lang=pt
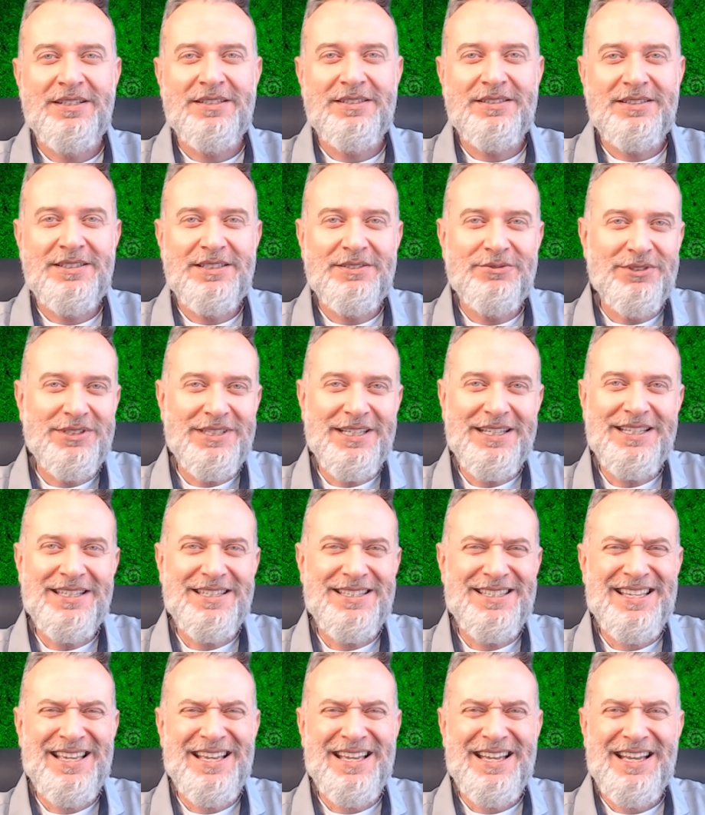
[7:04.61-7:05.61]
se você
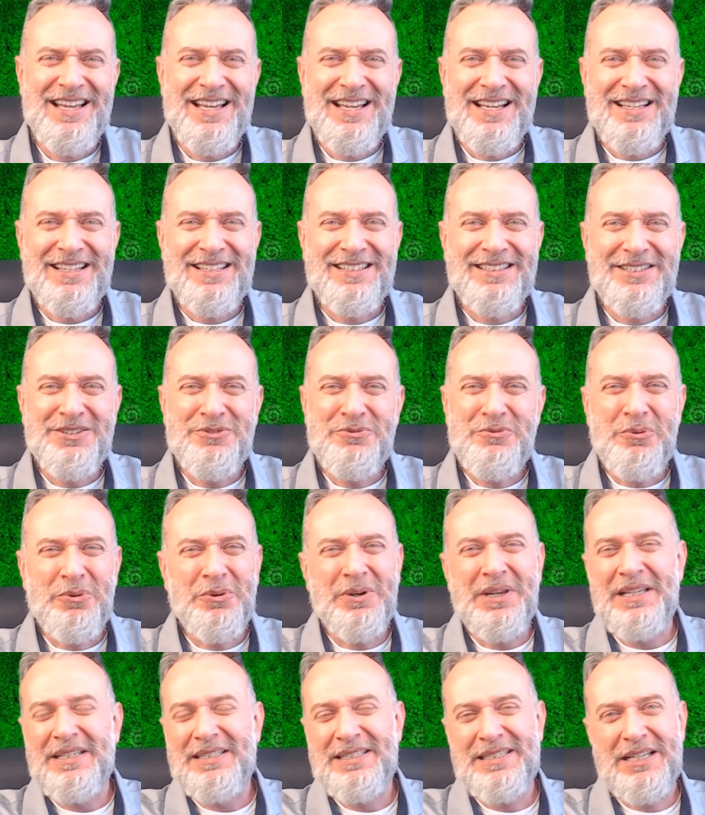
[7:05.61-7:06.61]
quiser não
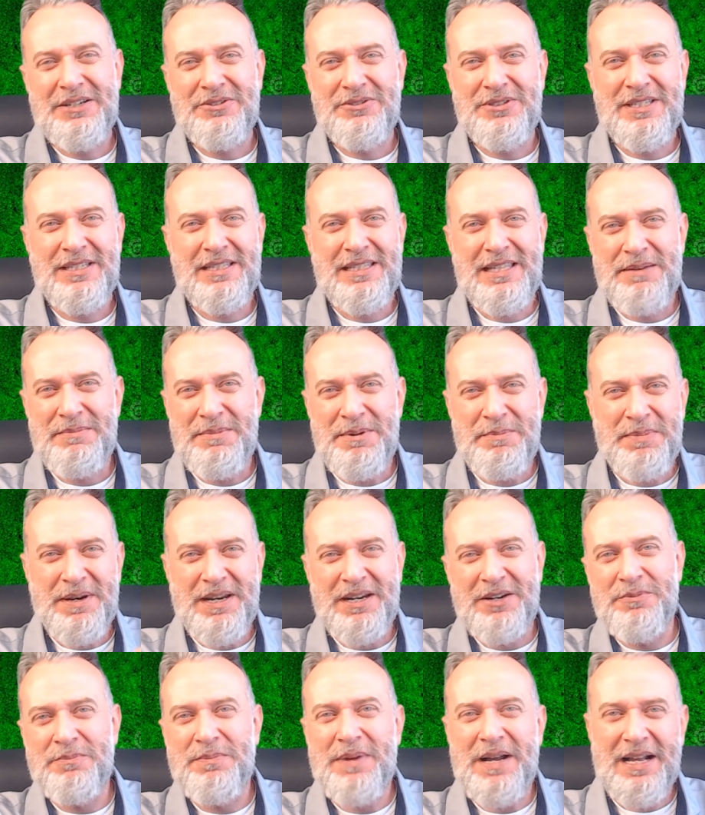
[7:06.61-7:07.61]
lançar no sistema para
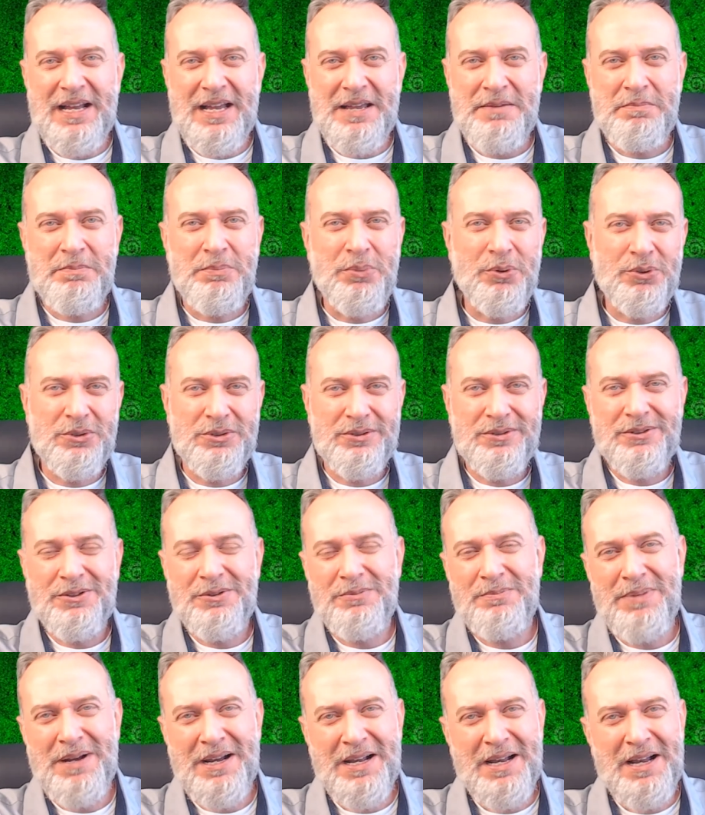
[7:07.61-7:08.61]
não pagar imposto,
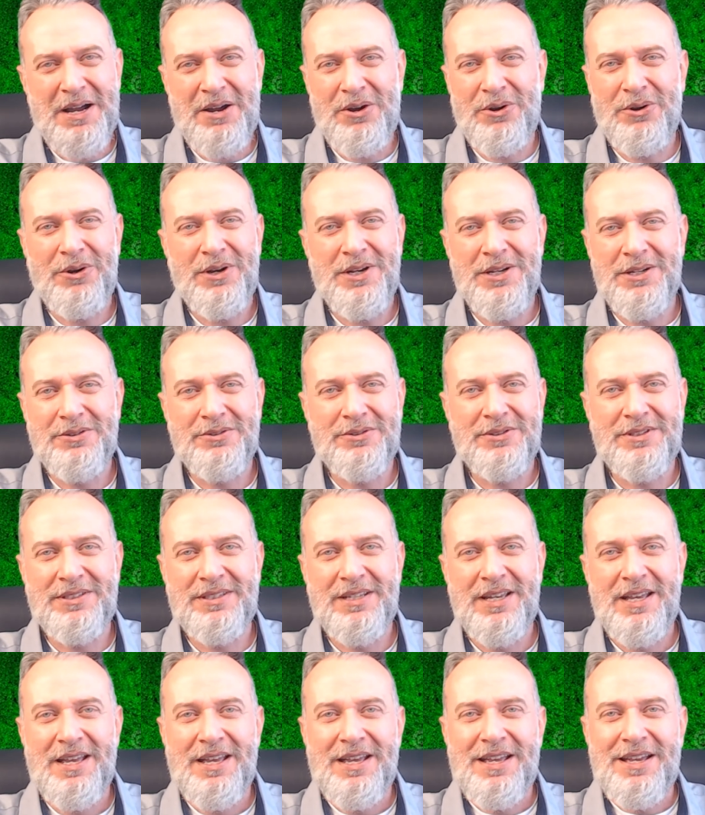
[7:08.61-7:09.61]
não pagar royalties,
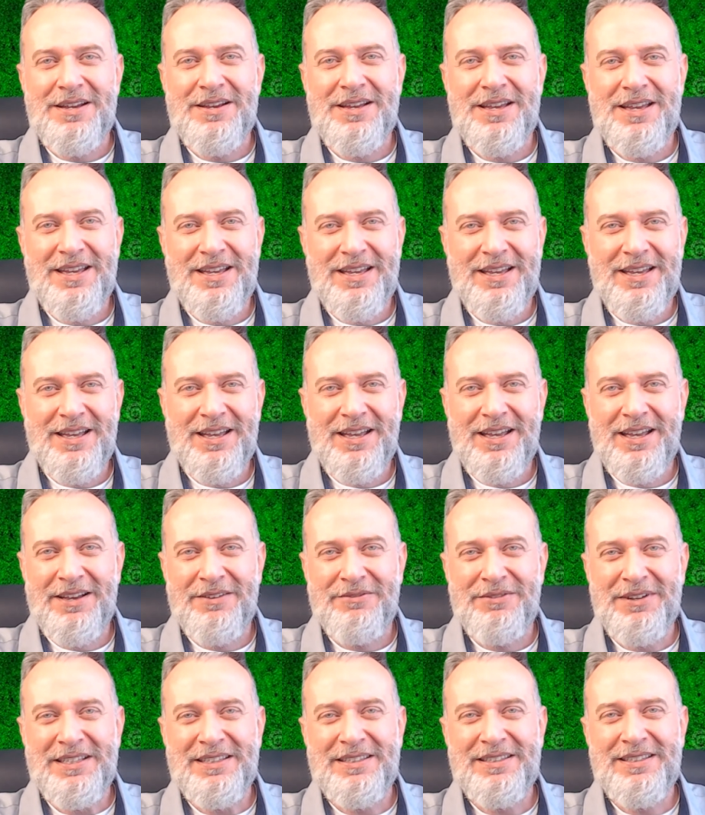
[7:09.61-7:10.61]
é,
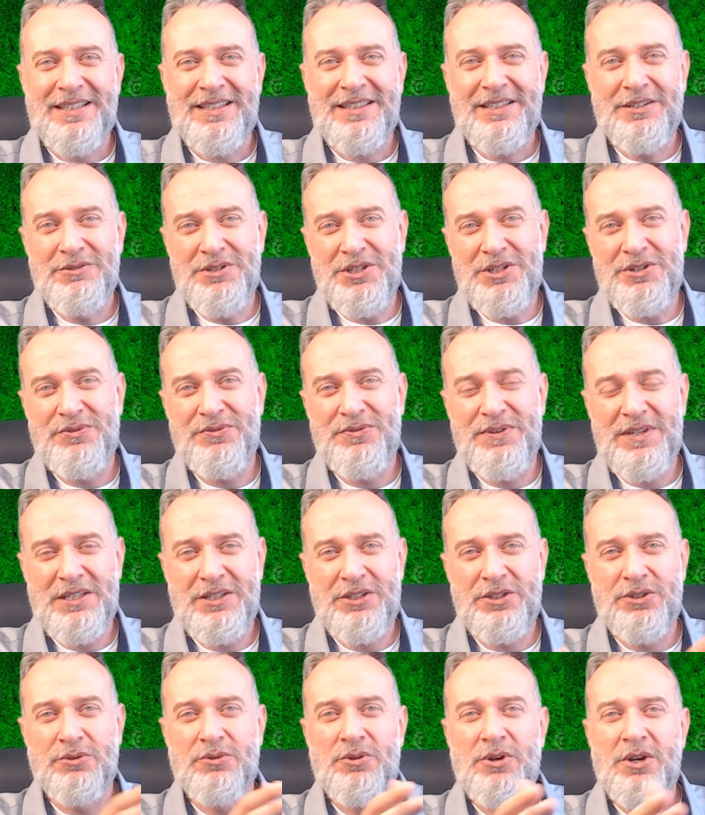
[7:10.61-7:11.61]
vai ser tão
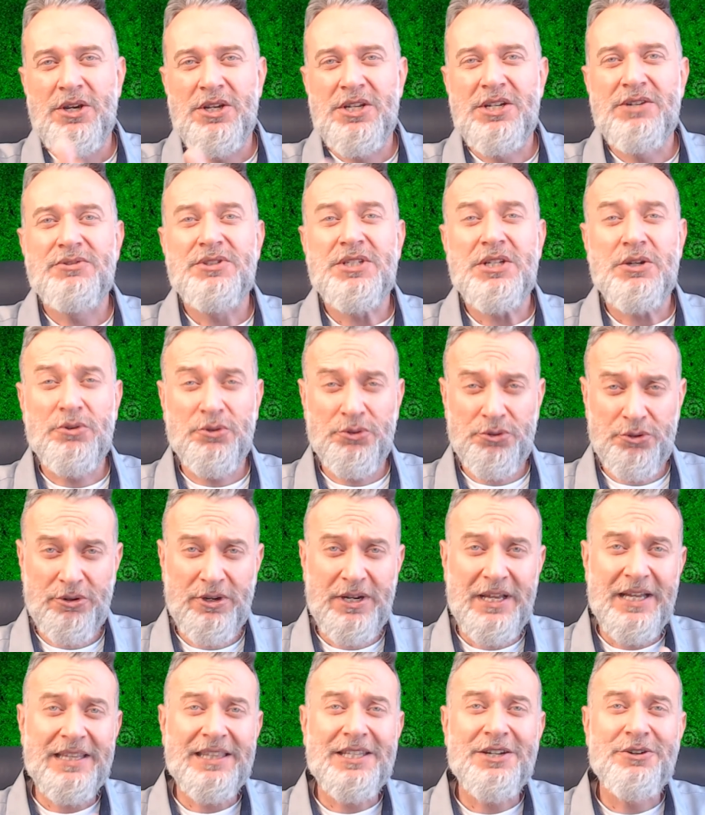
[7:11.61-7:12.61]
difícil de você
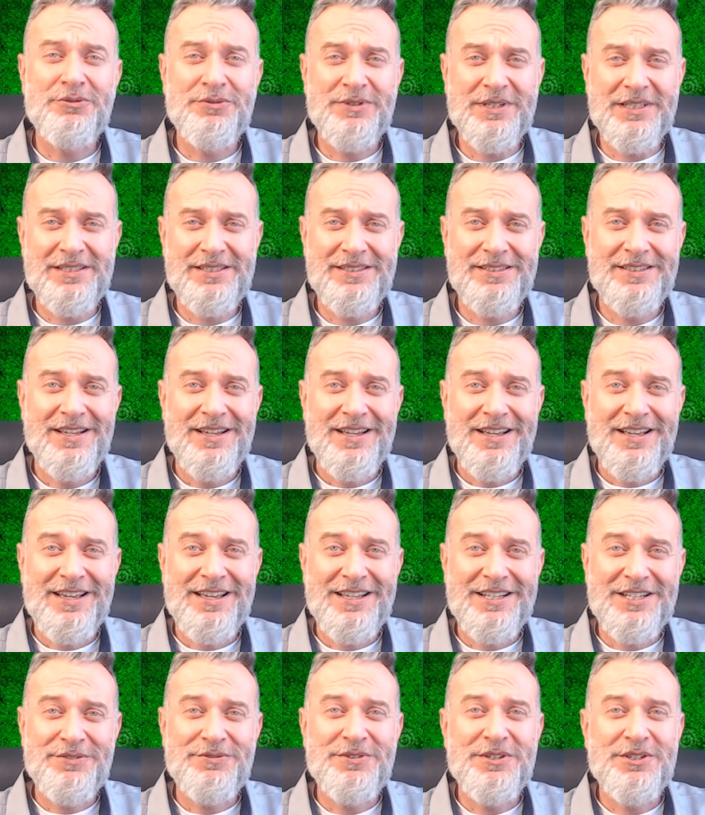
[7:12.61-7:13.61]
controlar, talvez,
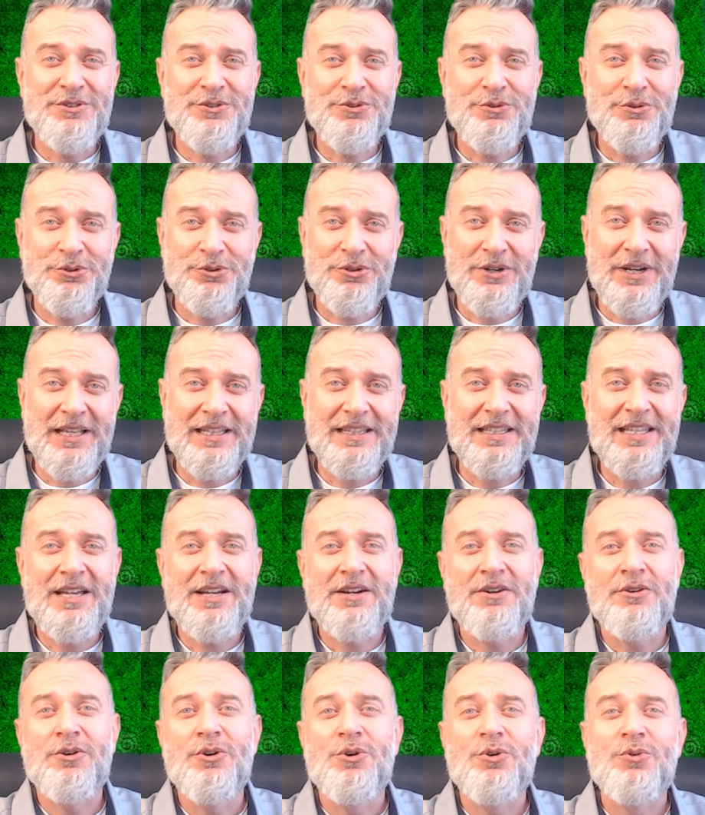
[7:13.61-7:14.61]
é difícil de controlar
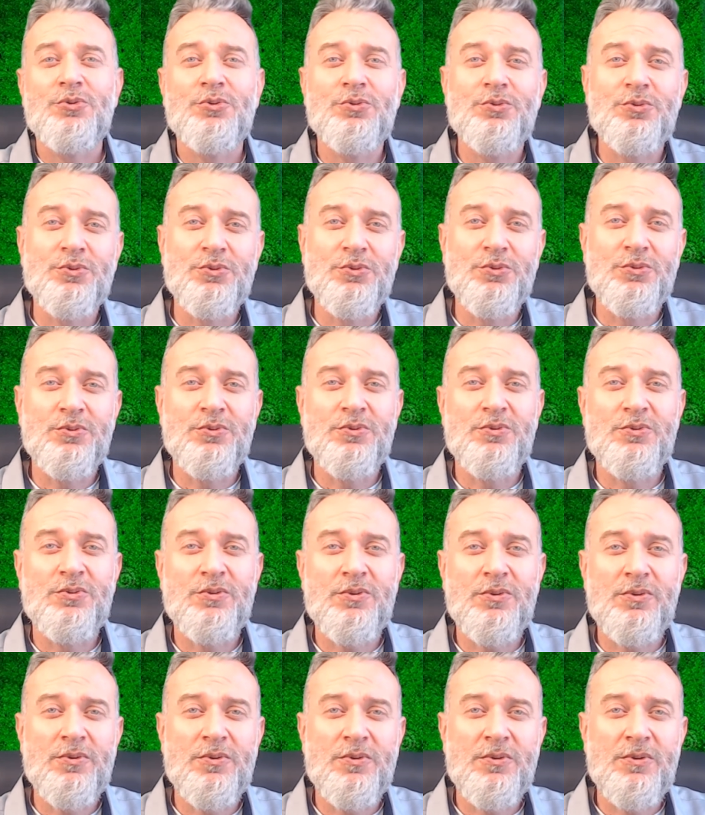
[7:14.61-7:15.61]
até o,
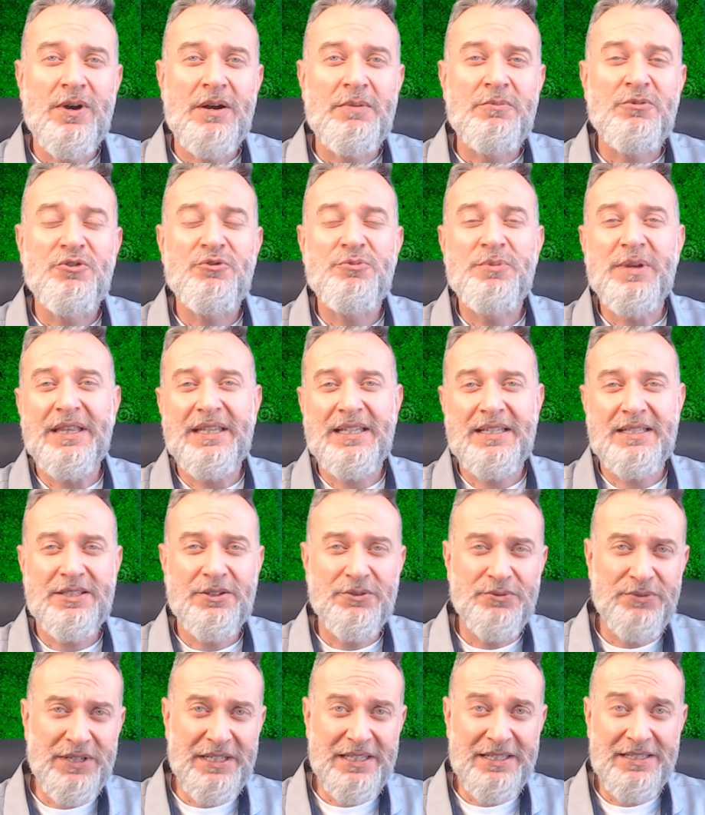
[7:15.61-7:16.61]
o, o, a
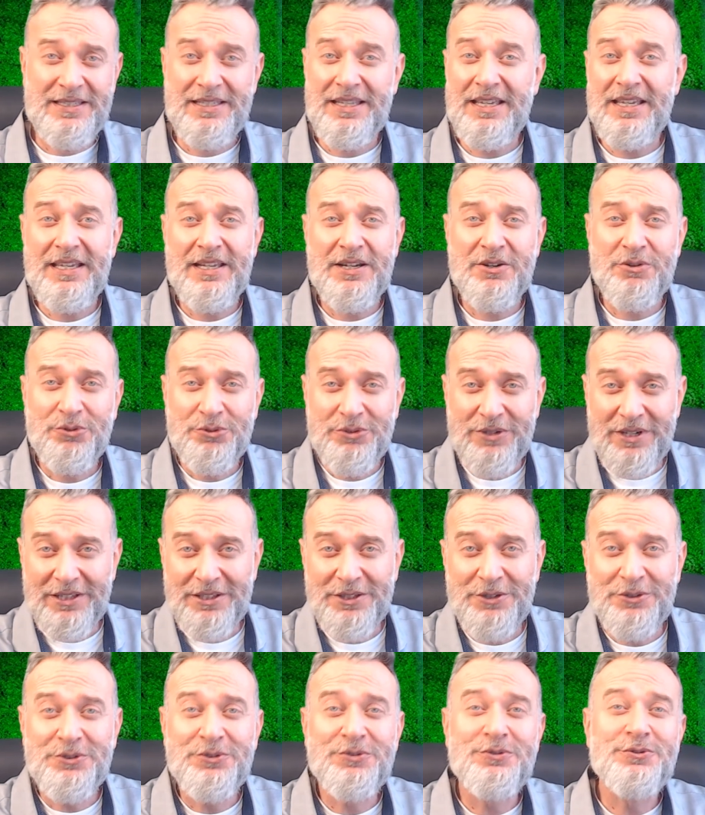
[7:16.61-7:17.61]
movimentação financeira, controlar
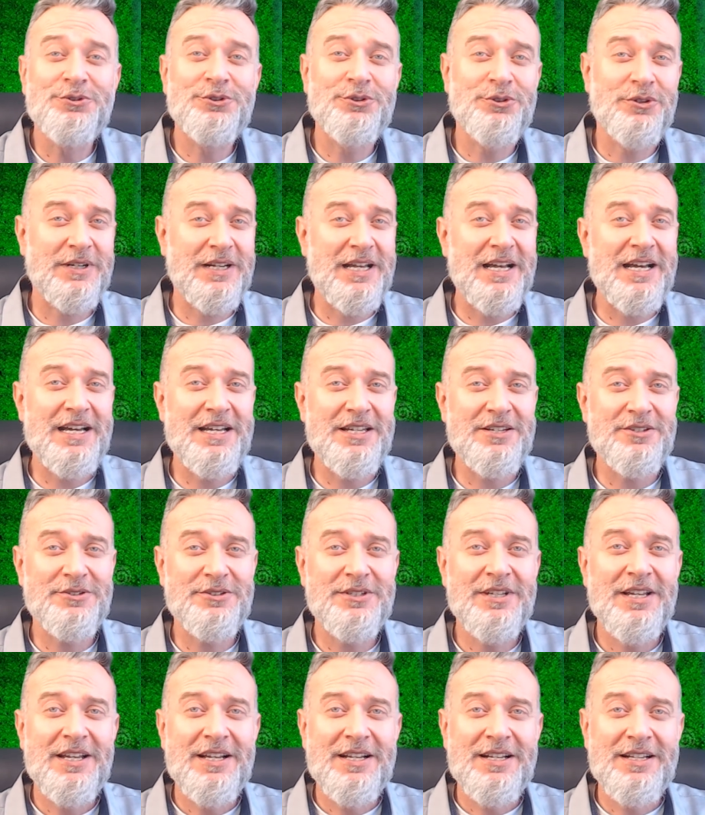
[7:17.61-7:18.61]
até os
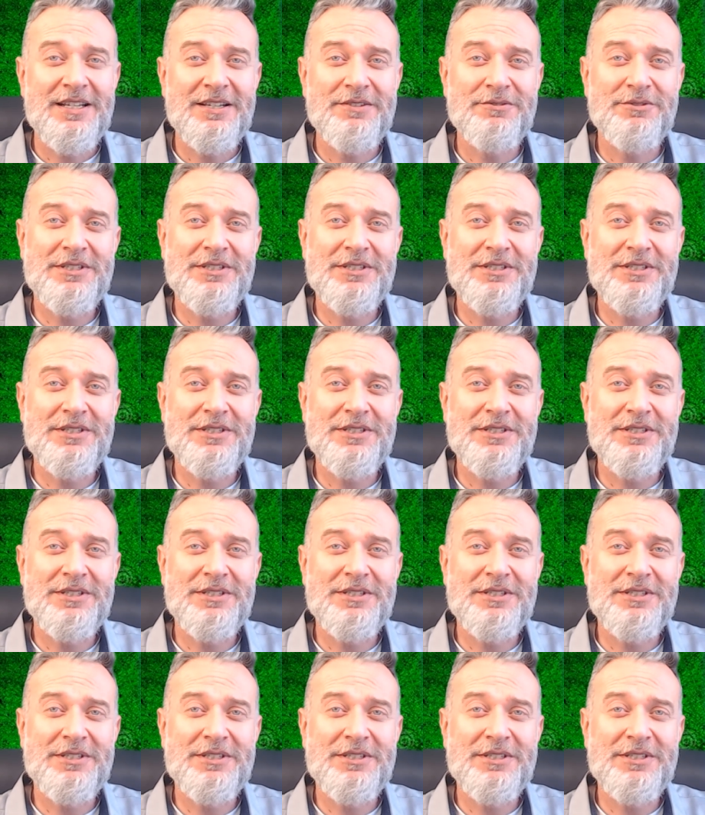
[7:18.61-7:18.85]
funcionários, né?